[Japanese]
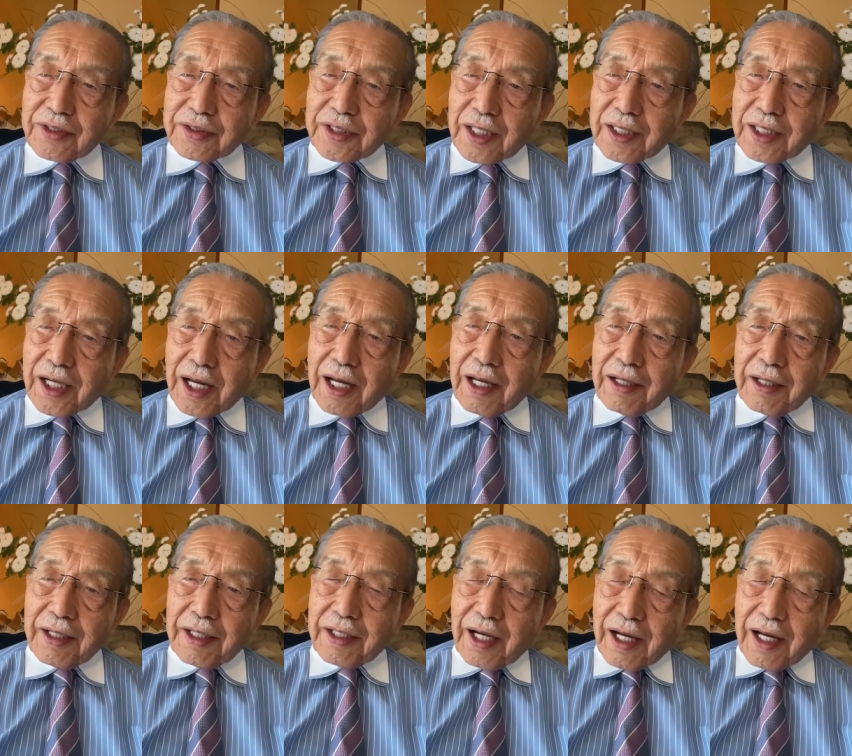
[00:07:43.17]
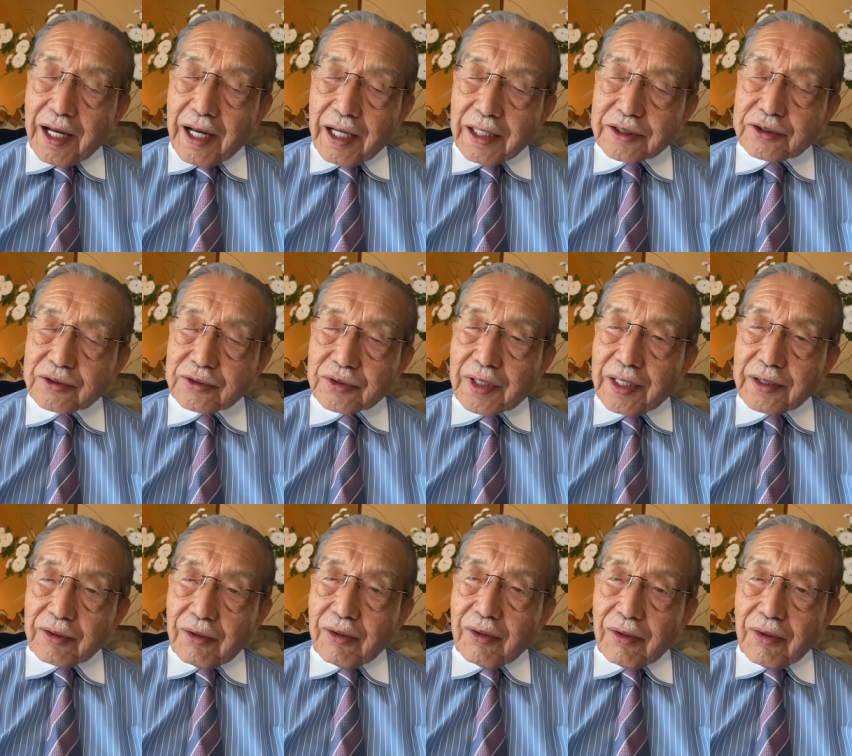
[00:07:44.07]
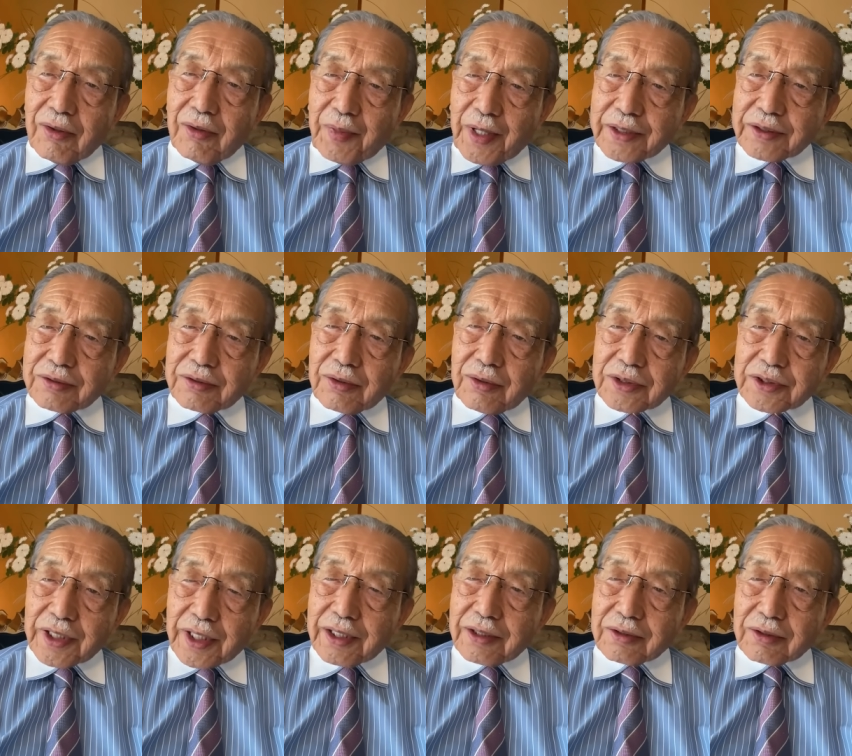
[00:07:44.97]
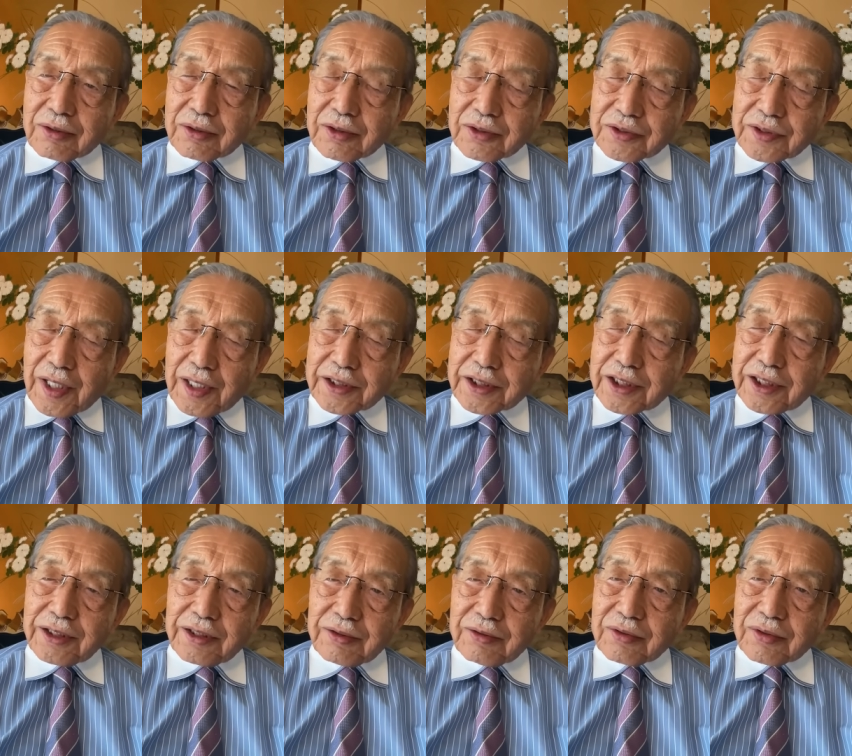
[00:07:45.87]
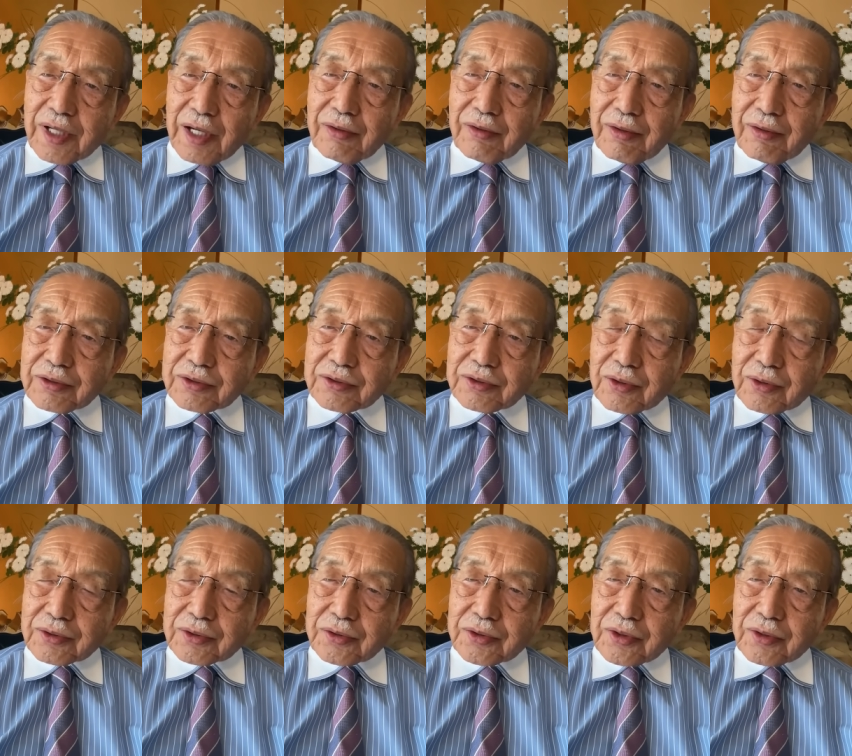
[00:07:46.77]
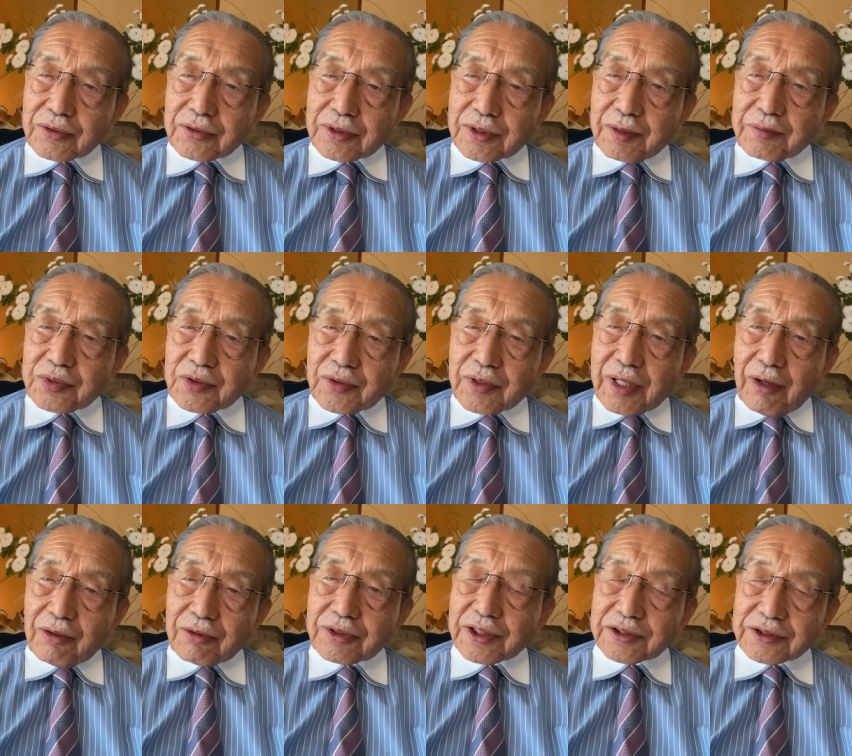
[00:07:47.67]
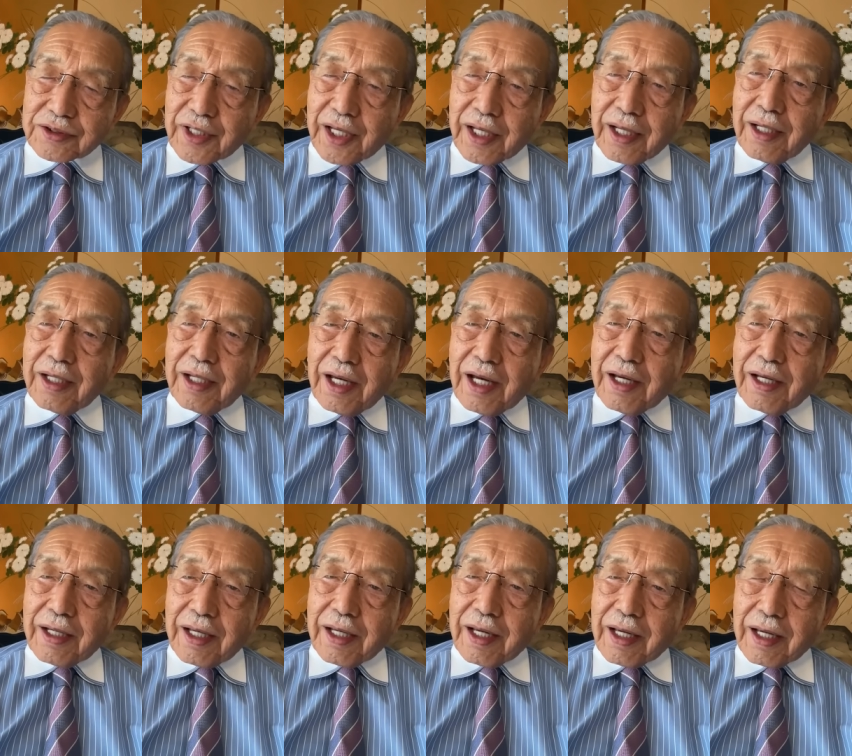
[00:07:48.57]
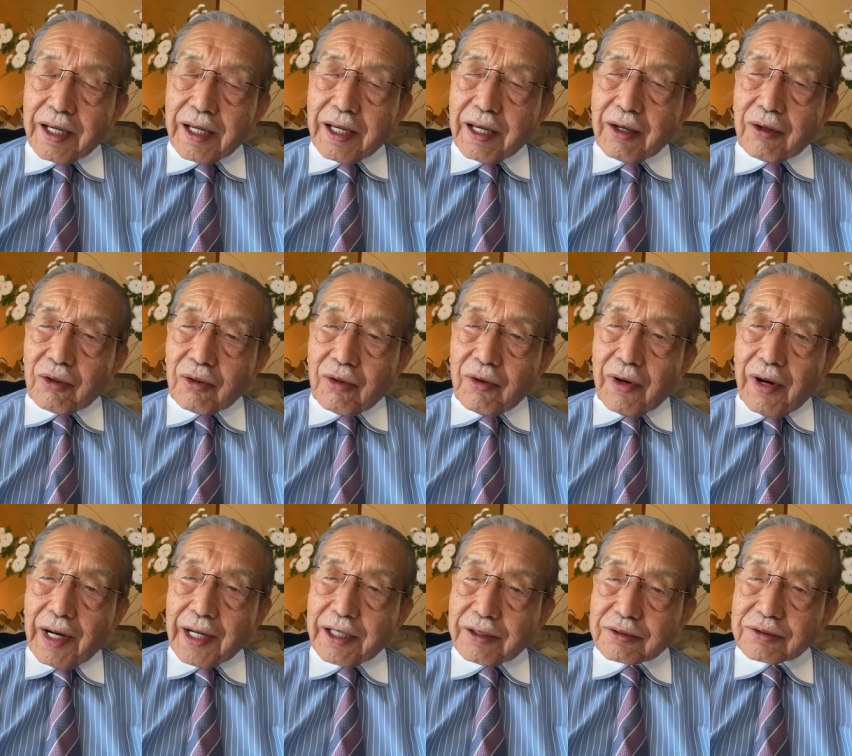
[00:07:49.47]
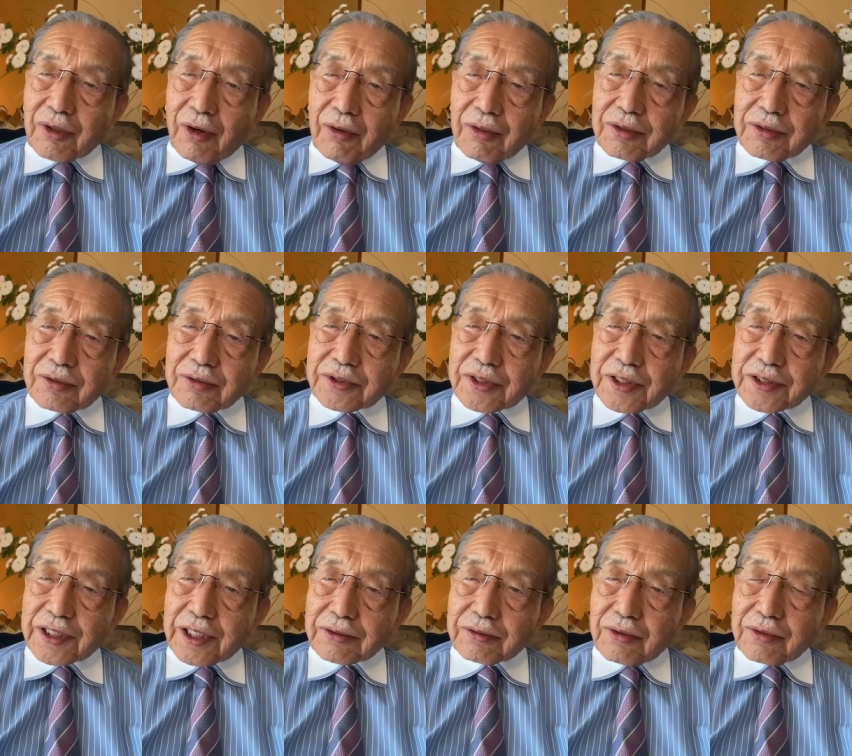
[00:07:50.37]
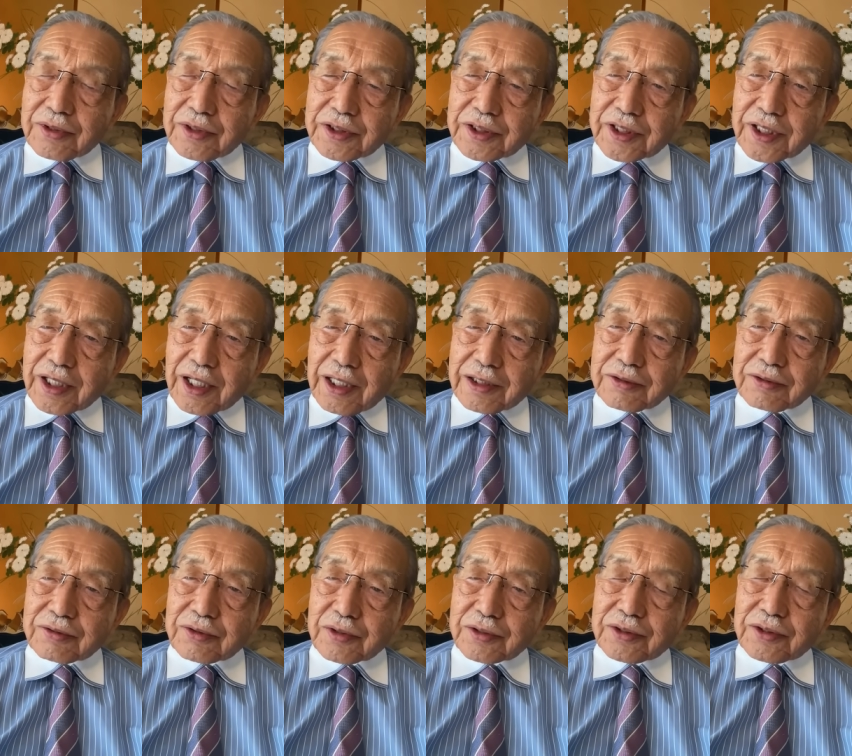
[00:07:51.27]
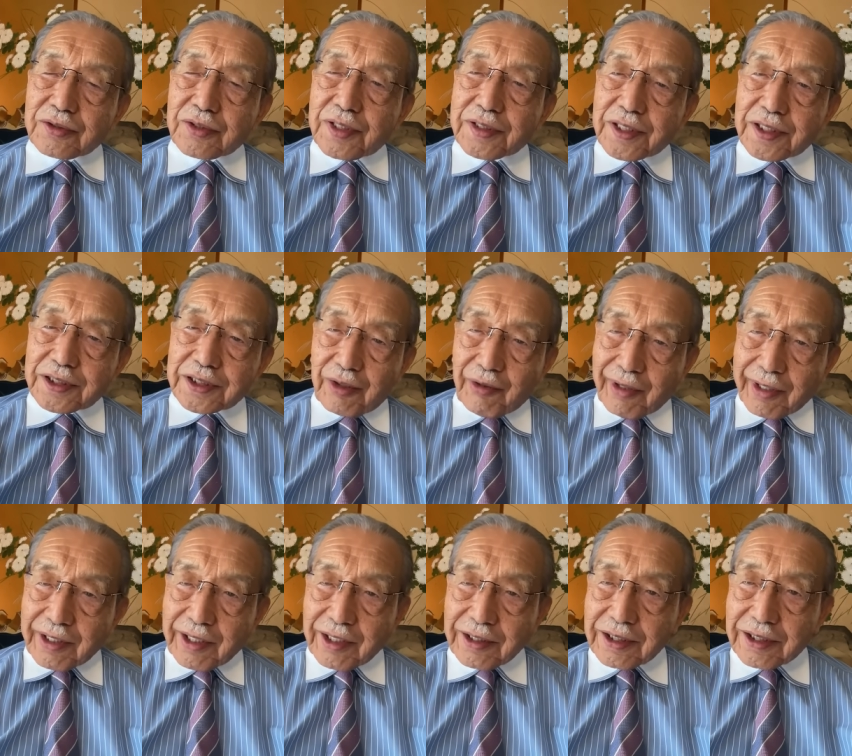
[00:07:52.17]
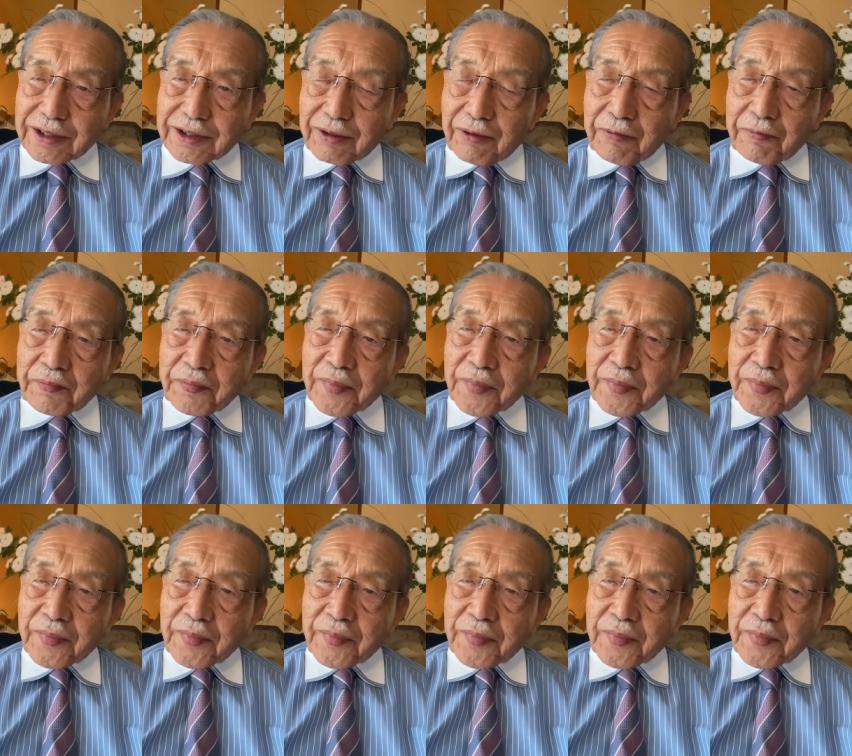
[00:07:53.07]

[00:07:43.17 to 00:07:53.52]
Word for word: だから、通貨のバリューを下げること、すなわち金融緩和をすることによって物価をですね、上げるという政策を日銀がずっと続けてきたわけなんですよ。